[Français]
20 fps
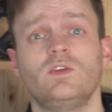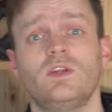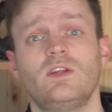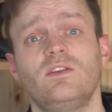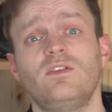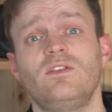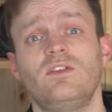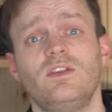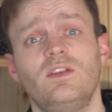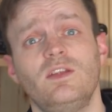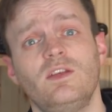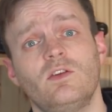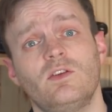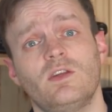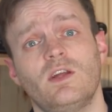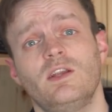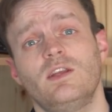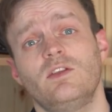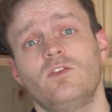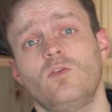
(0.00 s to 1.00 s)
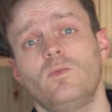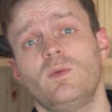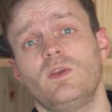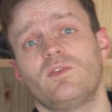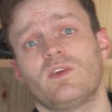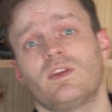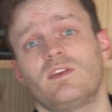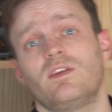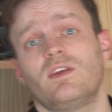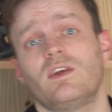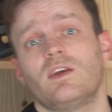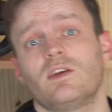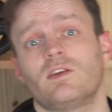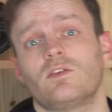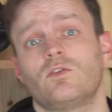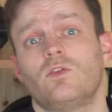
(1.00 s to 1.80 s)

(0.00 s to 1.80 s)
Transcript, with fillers: On a décidé en année 2021